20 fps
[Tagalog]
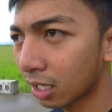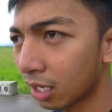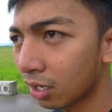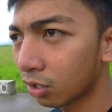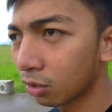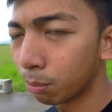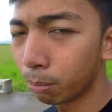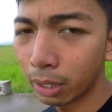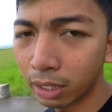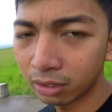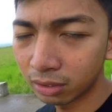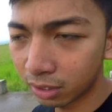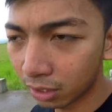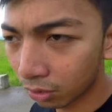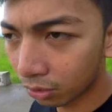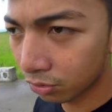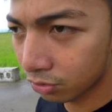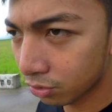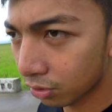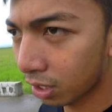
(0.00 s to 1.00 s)
or
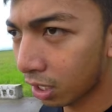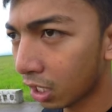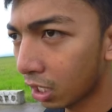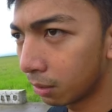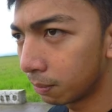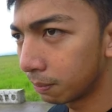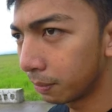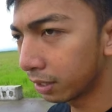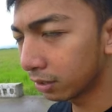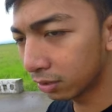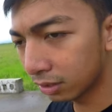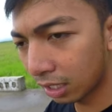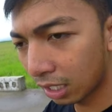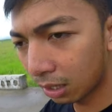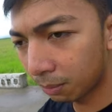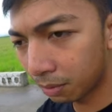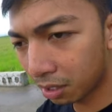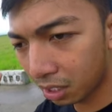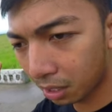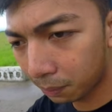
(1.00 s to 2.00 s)
28 na carb. Ito na
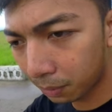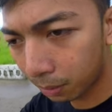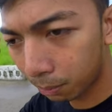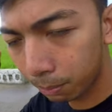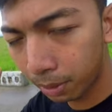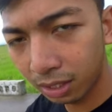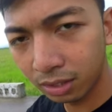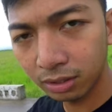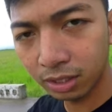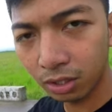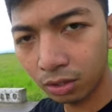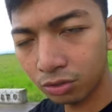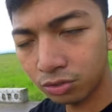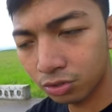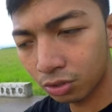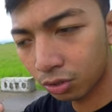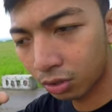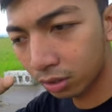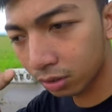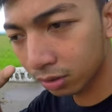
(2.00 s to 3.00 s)
lamang ka pa, 28 or